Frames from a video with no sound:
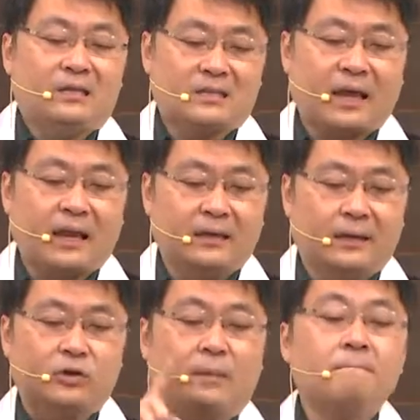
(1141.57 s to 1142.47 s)
sekali
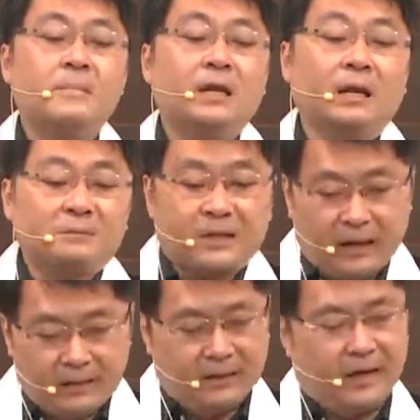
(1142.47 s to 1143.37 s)
lagi ya saya, mirip
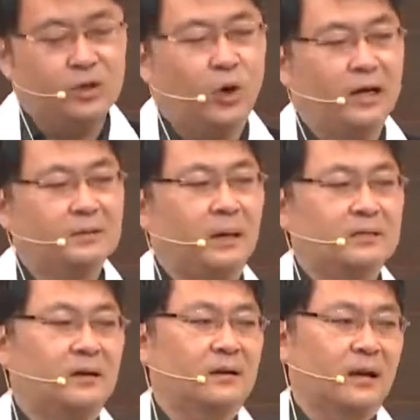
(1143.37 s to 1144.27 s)
sekali dengan Yohanes
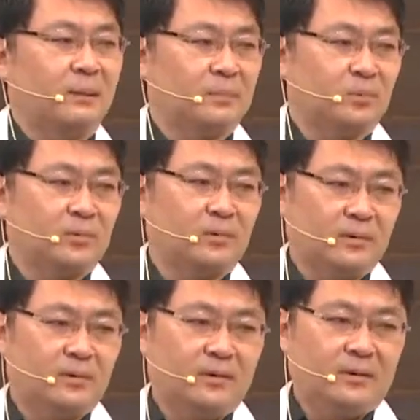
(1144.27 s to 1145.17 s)
pasal ke-6.
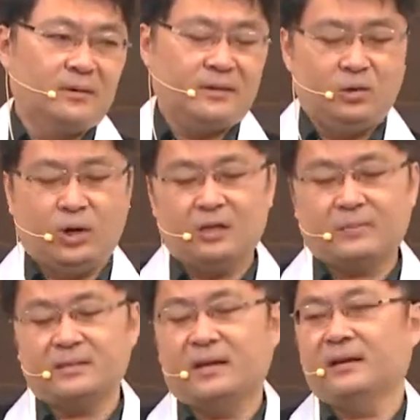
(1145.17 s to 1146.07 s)
Yohanes
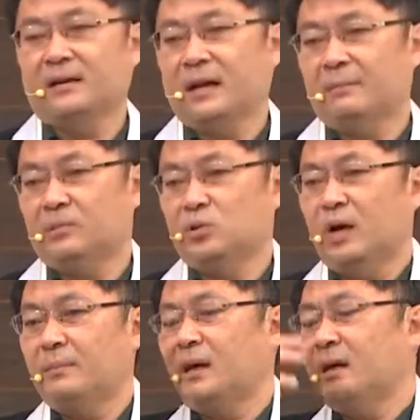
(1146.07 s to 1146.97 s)
pasal ke-6,
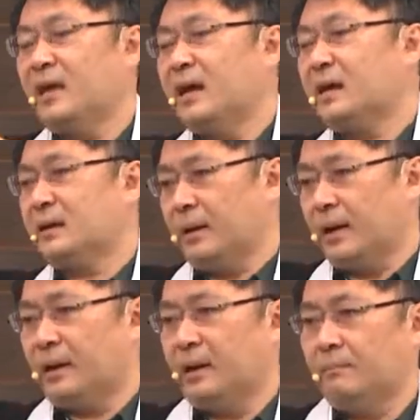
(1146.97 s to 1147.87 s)
Tuhan mengenyangkan
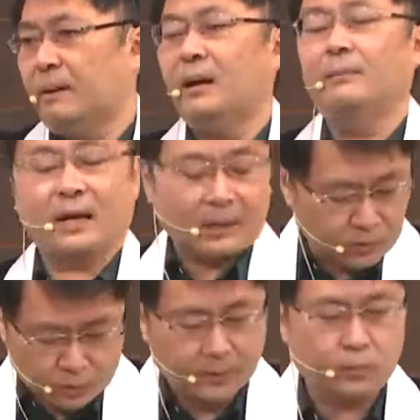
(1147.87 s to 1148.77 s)
mereka. Memang mereka
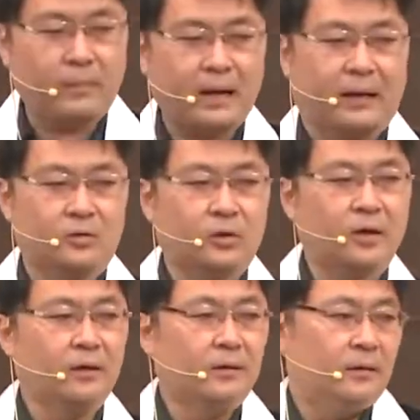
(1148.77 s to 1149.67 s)
betul-betul perumahkan
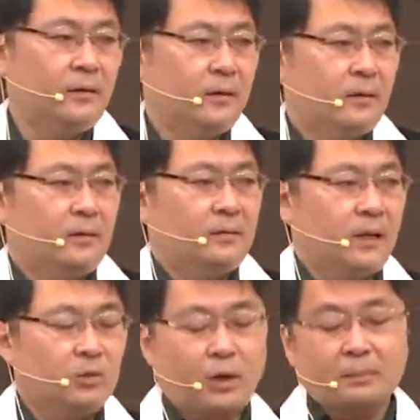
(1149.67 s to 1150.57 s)
saya.
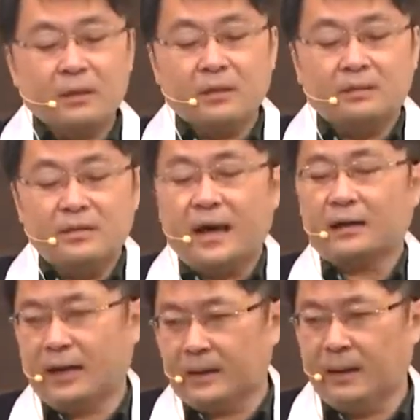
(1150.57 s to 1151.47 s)
Dan Tuhan
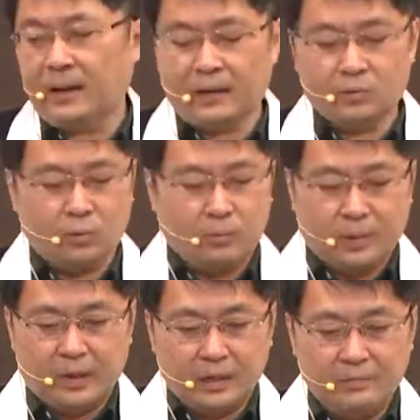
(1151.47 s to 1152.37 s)
menyediakan makanan untuk
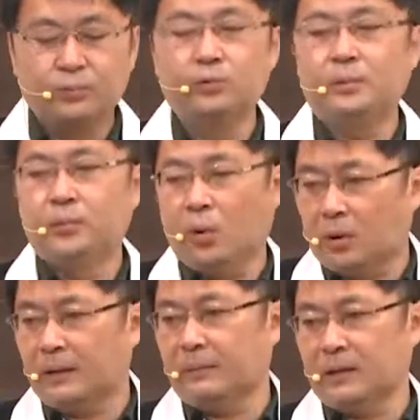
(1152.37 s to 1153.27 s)
beribu-ribu
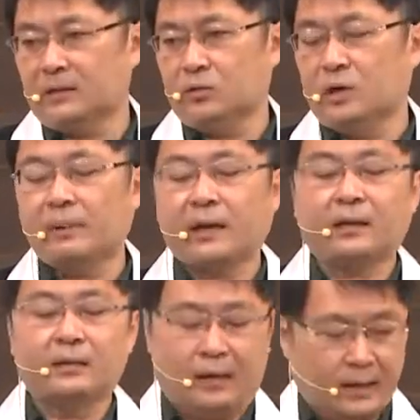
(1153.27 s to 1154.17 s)
orang pada saat itu. Dan mereka
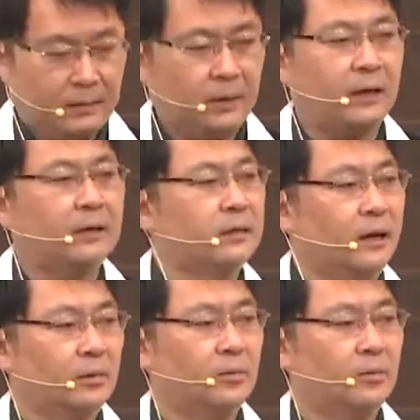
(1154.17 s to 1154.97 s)
kenyang, mereka kenyang.